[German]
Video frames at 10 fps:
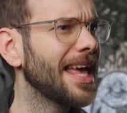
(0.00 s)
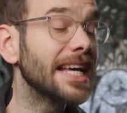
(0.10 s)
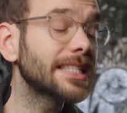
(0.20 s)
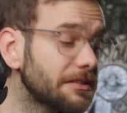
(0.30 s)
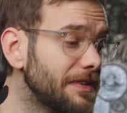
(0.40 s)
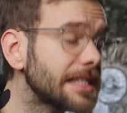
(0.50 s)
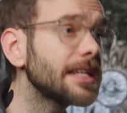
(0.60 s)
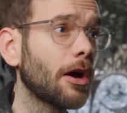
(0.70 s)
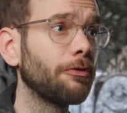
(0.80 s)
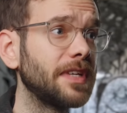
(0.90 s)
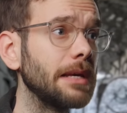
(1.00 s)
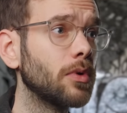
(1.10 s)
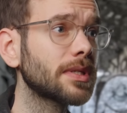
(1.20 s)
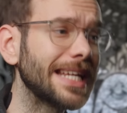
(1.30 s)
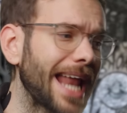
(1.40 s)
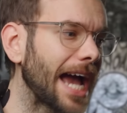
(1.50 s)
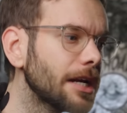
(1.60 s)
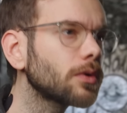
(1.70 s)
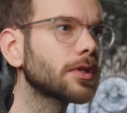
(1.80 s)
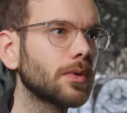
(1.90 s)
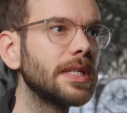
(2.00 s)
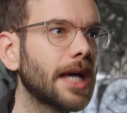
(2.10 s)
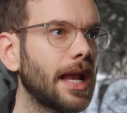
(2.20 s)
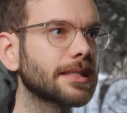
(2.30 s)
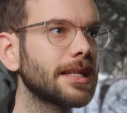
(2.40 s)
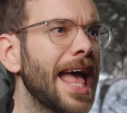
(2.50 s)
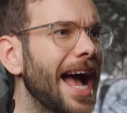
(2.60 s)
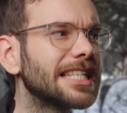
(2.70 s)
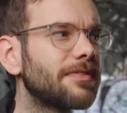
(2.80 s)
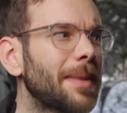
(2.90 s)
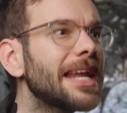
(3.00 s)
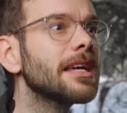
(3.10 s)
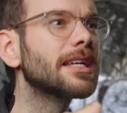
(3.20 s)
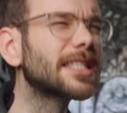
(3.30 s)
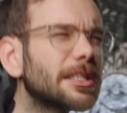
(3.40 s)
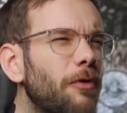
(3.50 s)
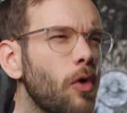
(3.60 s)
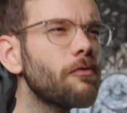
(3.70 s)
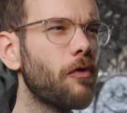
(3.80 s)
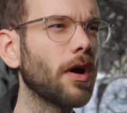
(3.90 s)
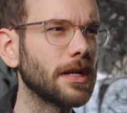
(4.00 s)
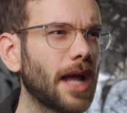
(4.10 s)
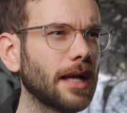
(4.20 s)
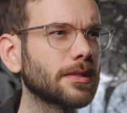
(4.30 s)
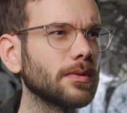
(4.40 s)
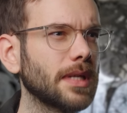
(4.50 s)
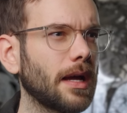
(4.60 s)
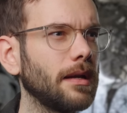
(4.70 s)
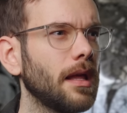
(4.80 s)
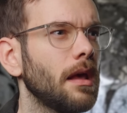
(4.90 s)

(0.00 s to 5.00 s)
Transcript: Es ist wichtig auf Demos den Eindruck zu hinterlassen, als wäre man gezwungen worden da zu sein.